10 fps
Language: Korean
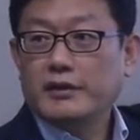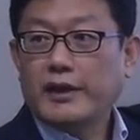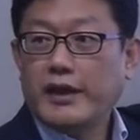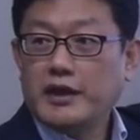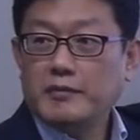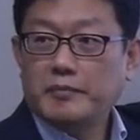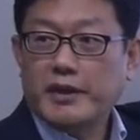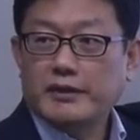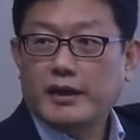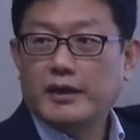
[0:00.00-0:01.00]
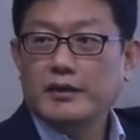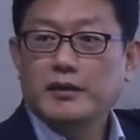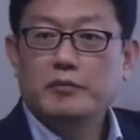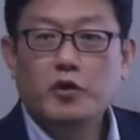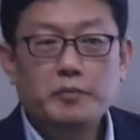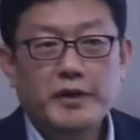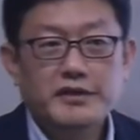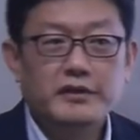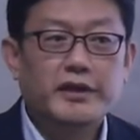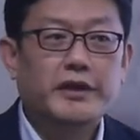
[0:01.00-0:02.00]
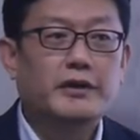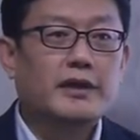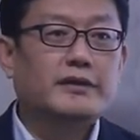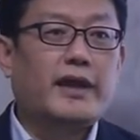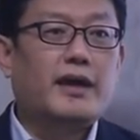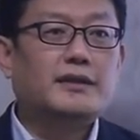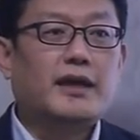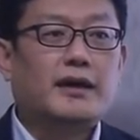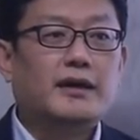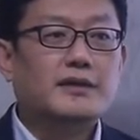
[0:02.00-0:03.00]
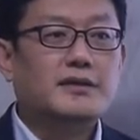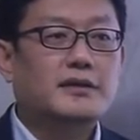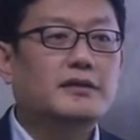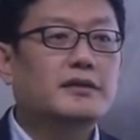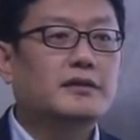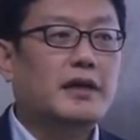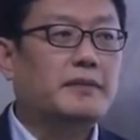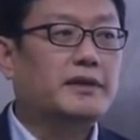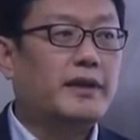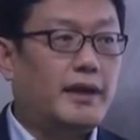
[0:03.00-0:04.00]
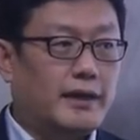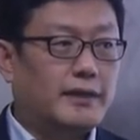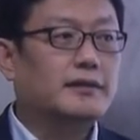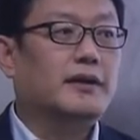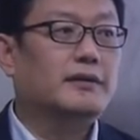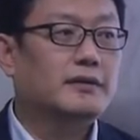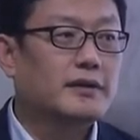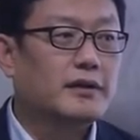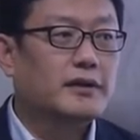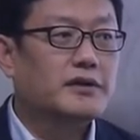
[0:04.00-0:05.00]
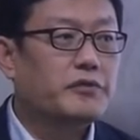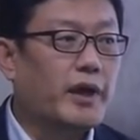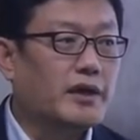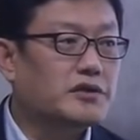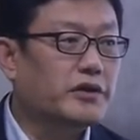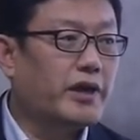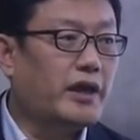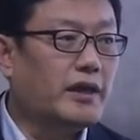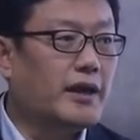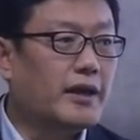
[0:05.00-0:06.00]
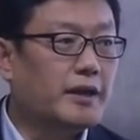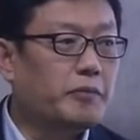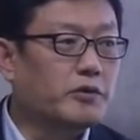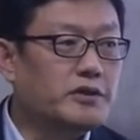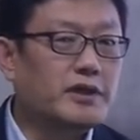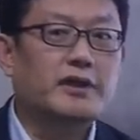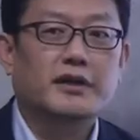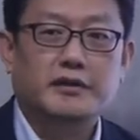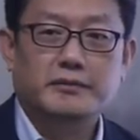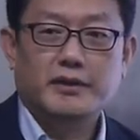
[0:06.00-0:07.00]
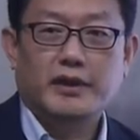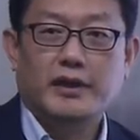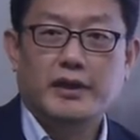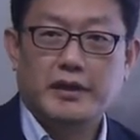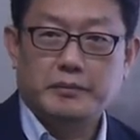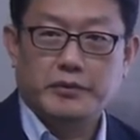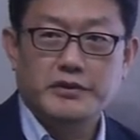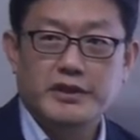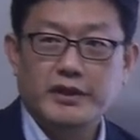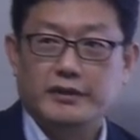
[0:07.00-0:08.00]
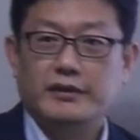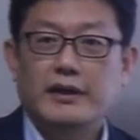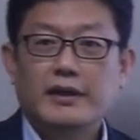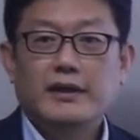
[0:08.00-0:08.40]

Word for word: 나 이것만 팠다. 뭘 파셨나요? 내가 당하기 싫은 일은 남한테 안 했다. 왜? 저게 인간의 본질이라는 거예요. 인간의 본질은